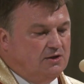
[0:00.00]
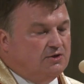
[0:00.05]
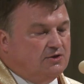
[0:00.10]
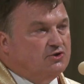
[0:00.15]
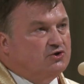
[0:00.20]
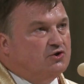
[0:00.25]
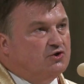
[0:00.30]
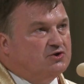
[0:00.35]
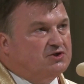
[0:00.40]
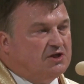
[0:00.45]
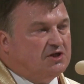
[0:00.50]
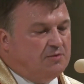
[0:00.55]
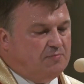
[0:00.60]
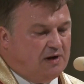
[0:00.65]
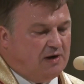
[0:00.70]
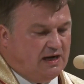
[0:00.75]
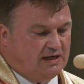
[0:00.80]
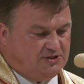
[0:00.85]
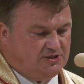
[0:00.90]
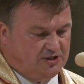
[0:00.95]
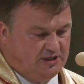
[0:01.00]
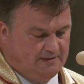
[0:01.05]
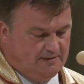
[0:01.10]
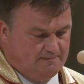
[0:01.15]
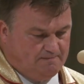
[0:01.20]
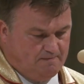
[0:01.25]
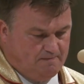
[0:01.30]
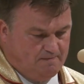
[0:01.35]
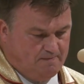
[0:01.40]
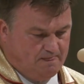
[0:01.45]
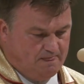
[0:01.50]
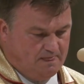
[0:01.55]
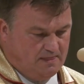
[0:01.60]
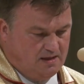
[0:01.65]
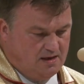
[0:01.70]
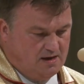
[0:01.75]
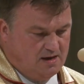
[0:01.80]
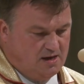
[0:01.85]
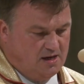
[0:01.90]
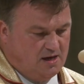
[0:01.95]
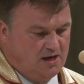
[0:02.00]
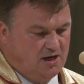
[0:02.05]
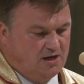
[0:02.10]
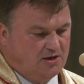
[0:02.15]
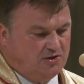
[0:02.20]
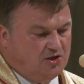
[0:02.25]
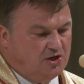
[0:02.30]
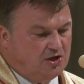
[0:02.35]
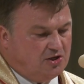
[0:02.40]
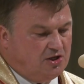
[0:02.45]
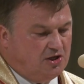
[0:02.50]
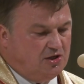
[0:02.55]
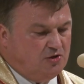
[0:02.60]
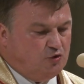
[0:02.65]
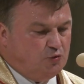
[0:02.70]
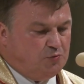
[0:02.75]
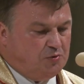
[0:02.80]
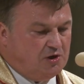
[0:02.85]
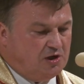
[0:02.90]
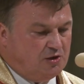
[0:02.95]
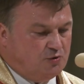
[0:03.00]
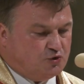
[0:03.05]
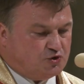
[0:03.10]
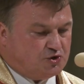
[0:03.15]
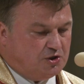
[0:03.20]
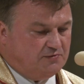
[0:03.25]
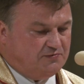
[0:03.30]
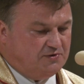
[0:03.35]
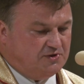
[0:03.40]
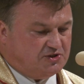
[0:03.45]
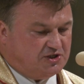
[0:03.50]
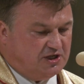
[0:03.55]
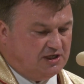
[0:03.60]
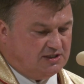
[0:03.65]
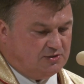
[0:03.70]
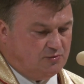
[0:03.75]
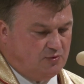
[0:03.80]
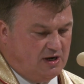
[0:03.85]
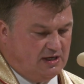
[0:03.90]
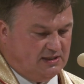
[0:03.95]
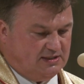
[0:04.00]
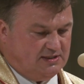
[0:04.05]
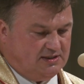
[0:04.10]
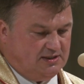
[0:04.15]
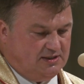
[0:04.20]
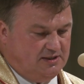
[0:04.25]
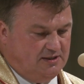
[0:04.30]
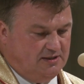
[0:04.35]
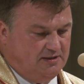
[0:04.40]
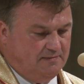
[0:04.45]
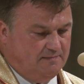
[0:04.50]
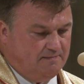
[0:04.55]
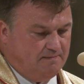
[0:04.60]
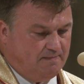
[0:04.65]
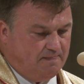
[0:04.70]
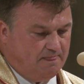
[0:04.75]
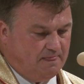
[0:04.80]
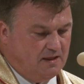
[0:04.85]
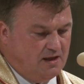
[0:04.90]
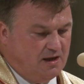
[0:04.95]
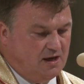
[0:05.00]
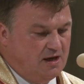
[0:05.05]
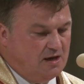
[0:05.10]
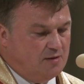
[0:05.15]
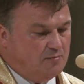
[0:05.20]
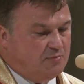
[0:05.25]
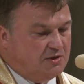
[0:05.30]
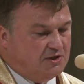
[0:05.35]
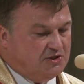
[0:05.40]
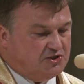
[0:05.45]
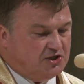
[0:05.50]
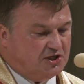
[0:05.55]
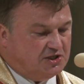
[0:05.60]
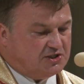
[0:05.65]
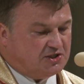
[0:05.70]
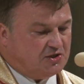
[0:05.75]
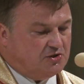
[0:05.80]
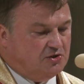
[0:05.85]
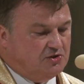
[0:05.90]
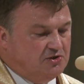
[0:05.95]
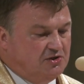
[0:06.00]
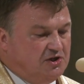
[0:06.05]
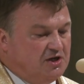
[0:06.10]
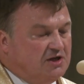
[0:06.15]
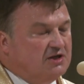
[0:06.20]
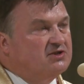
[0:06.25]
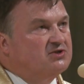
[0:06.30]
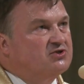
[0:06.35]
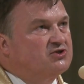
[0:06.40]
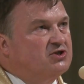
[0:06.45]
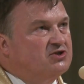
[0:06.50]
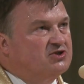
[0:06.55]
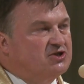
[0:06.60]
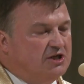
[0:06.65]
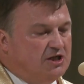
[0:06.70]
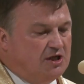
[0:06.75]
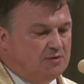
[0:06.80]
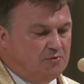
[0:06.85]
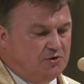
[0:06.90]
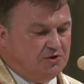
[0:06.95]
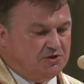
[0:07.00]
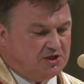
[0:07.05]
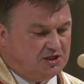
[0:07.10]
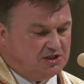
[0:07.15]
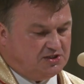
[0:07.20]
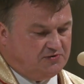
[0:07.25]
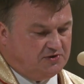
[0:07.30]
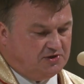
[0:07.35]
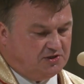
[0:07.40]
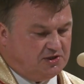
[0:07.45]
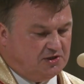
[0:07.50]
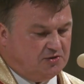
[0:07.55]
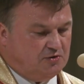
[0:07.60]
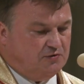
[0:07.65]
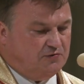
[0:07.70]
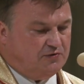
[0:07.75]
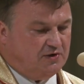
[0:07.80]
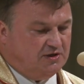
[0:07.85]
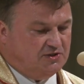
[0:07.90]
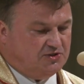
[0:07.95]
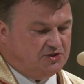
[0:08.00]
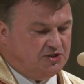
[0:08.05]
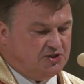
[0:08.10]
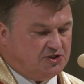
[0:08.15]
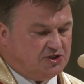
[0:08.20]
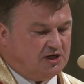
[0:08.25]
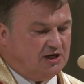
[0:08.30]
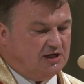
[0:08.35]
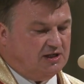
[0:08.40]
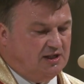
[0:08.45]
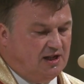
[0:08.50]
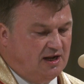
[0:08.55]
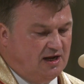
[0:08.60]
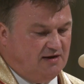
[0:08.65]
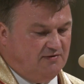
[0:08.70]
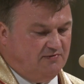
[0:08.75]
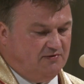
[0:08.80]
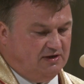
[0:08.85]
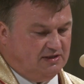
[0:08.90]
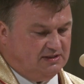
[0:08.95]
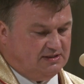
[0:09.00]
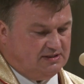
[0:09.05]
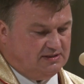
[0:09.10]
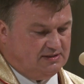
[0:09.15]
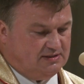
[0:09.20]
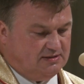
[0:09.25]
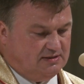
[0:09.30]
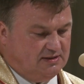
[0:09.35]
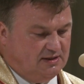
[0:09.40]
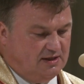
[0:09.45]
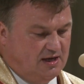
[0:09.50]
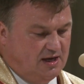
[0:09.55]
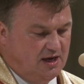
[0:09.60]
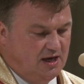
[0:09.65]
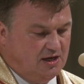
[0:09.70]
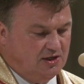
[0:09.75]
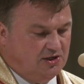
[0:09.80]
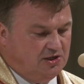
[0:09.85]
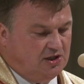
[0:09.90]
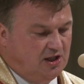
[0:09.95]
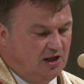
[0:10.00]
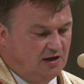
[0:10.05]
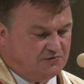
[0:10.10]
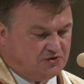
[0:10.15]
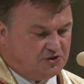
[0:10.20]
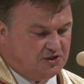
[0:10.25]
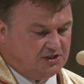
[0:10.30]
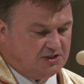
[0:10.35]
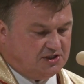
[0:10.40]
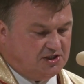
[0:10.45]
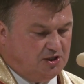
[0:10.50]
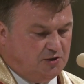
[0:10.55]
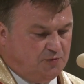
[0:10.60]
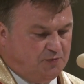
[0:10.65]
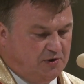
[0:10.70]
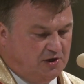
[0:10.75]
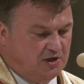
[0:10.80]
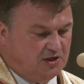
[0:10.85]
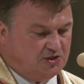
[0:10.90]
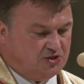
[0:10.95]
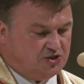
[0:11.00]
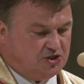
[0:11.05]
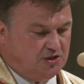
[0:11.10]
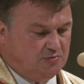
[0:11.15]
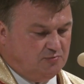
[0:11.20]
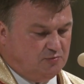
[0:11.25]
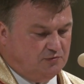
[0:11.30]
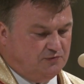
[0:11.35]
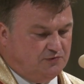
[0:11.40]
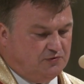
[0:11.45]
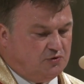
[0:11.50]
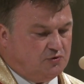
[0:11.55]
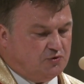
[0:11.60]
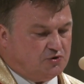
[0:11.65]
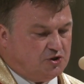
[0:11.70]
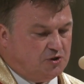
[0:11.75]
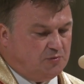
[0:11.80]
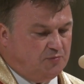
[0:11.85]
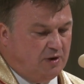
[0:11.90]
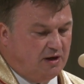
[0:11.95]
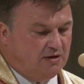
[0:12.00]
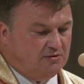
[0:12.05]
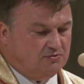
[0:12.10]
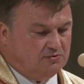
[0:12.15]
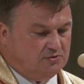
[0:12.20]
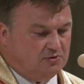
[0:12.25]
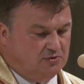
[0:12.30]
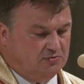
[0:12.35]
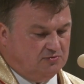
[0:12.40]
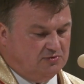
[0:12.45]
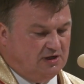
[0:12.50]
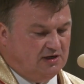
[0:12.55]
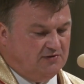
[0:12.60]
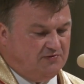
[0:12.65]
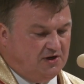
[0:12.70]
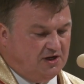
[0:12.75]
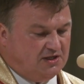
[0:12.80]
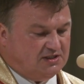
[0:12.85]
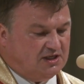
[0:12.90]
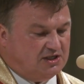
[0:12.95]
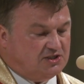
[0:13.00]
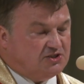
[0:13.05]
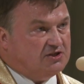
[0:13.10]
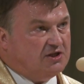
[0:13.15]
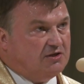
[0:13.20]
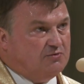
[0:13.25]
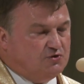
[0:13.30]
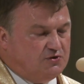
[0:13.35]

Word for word: Siostry i bracia, niech ten jubileuszowy czas łaski będzie zgodnie z życzeniem Ojca Świętego Franciszka dla Was i dla wszystkich pielgrzymów, którzy będą nawiedzać tę